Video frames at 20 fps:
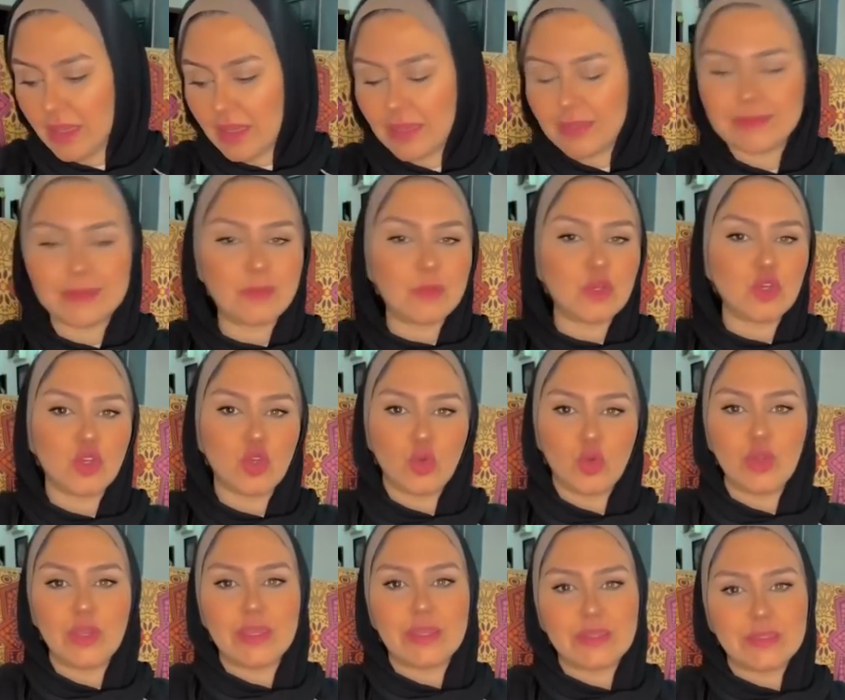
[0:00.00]
انت
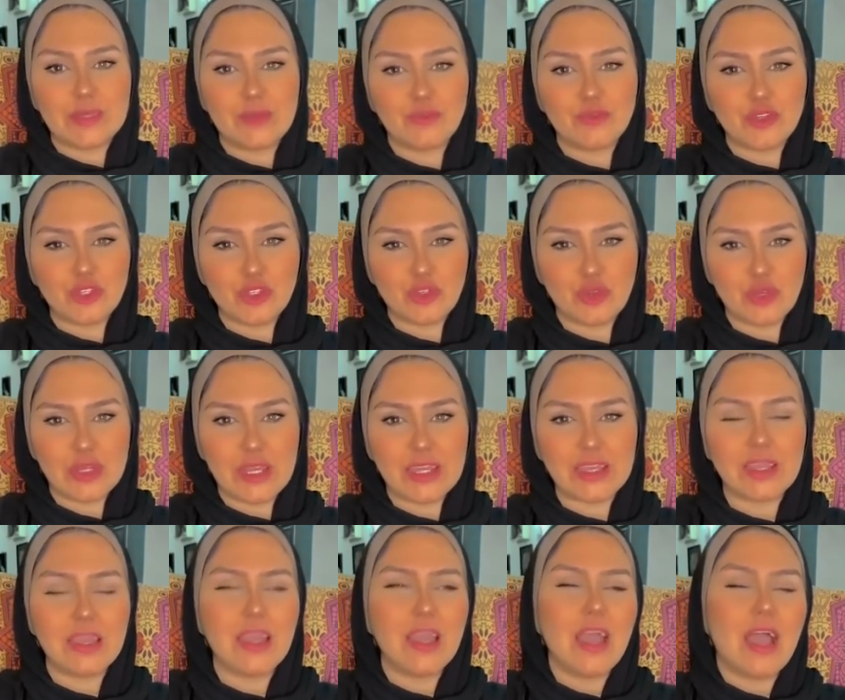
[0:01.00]
مشغول جدا في
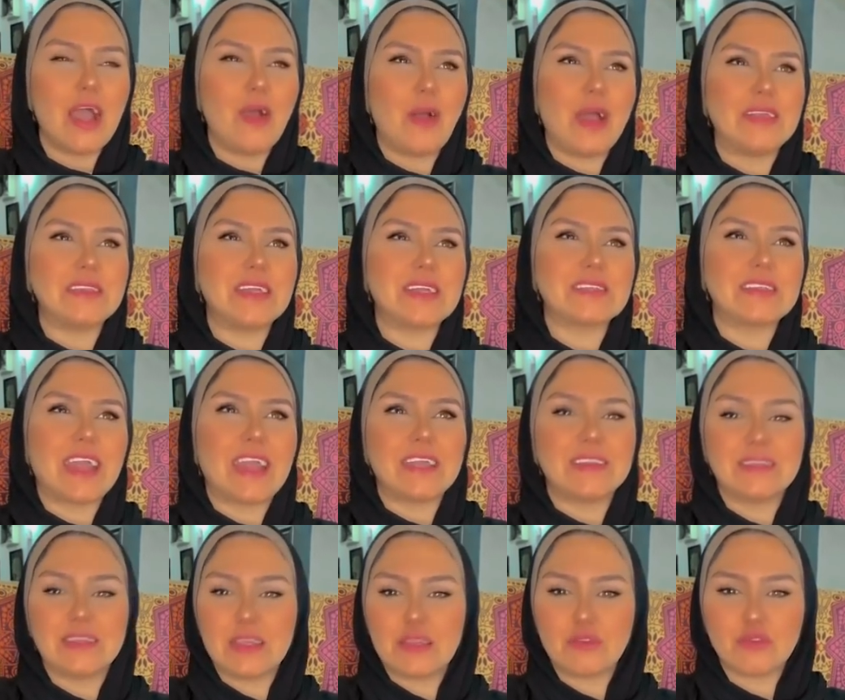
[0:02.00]
شغلك او عندك
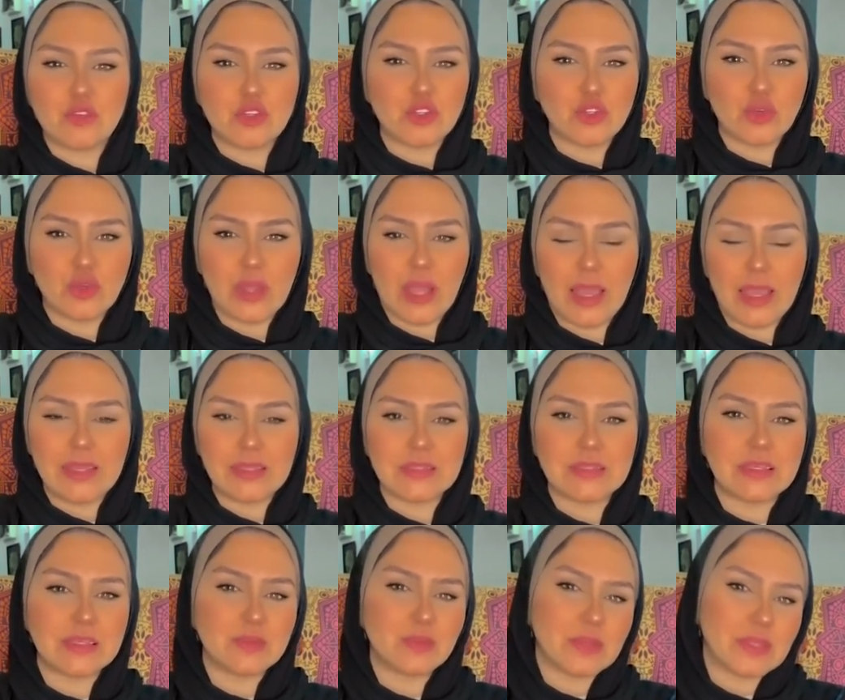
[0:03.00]
تحديات في الشغل عايز
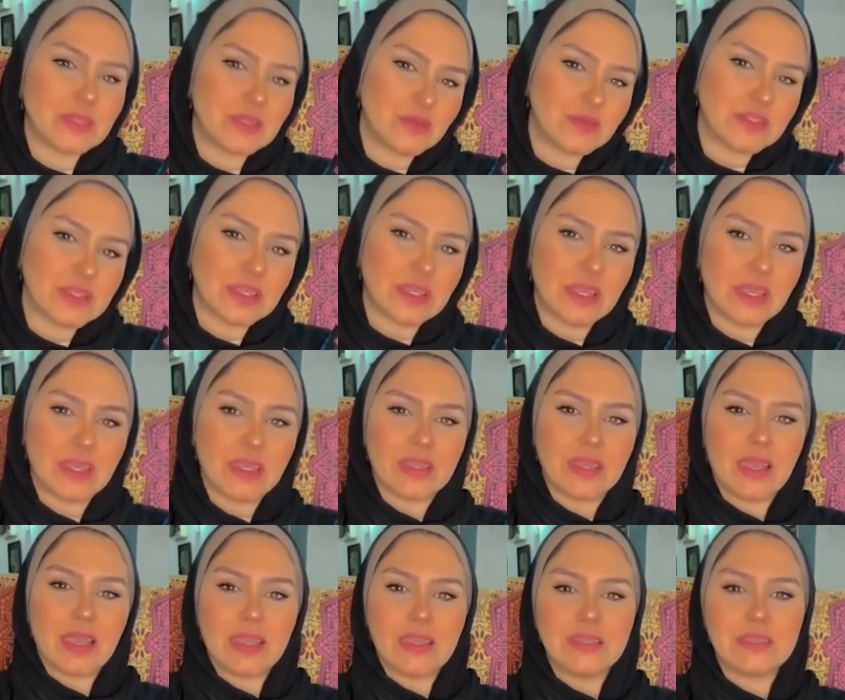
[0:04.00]
تثبت لنفسك
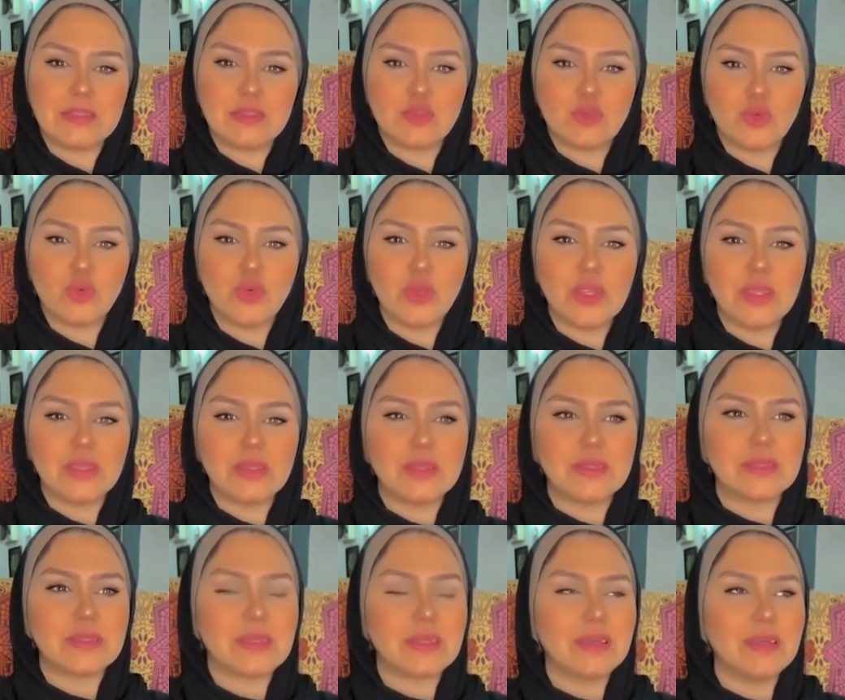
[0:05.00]
حاجة عايز تقول ان
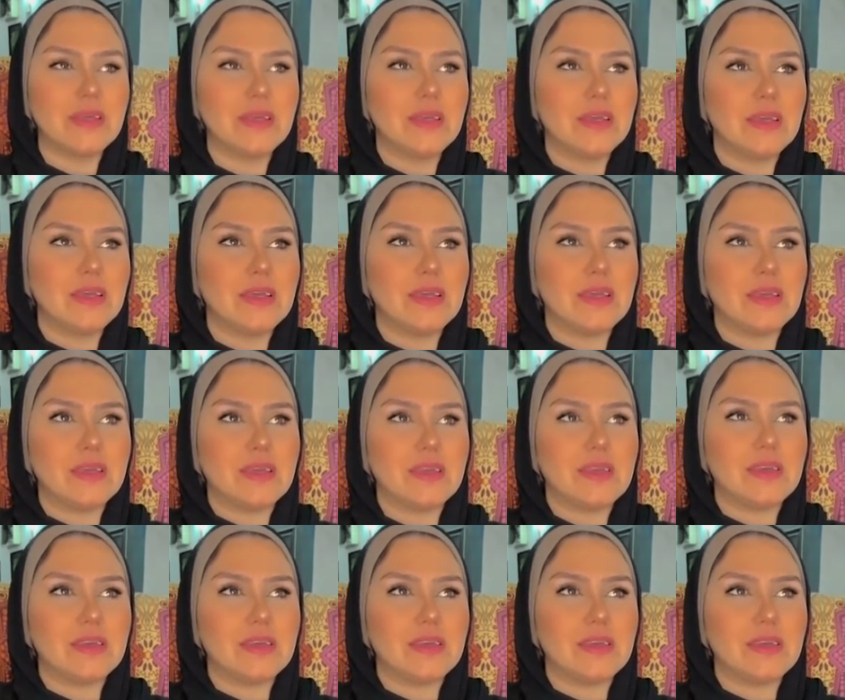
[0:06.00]
انت آه